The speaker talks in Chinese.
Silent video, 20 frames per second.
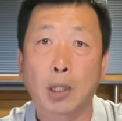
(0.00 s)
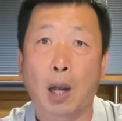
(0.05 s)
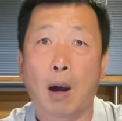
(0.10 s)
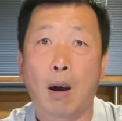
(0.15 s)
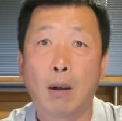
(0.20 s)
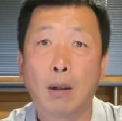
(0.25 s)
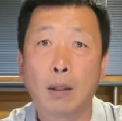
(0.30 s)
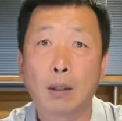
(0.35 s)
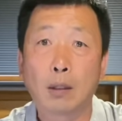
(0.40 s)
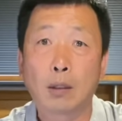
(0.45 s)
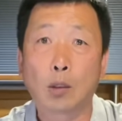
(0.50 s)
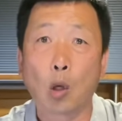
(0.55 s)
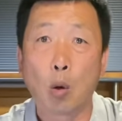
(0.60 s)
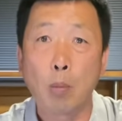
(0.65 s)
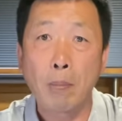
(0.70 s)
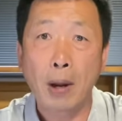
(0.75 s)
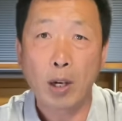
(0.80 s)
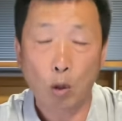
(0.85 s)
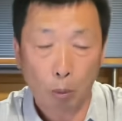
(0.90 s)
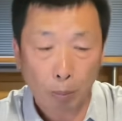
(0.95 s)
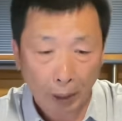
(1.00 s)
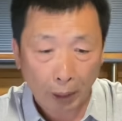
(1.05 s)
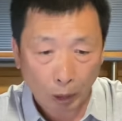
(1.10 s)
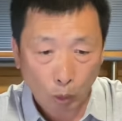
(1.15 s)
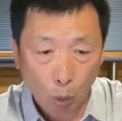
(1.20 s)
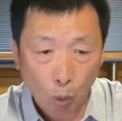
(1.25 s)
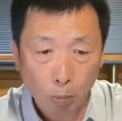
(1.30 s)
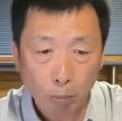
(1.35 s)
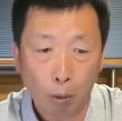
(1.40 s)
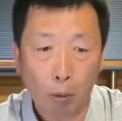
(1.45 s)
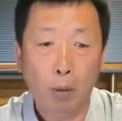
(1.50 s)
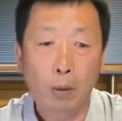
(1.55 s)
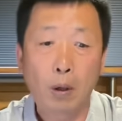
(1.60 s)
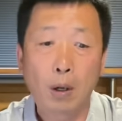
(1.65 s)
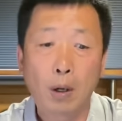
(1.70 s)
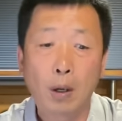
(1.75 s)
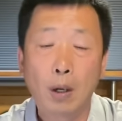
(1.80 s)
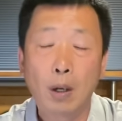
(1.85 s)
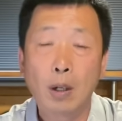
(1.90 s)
到，都没有被公布。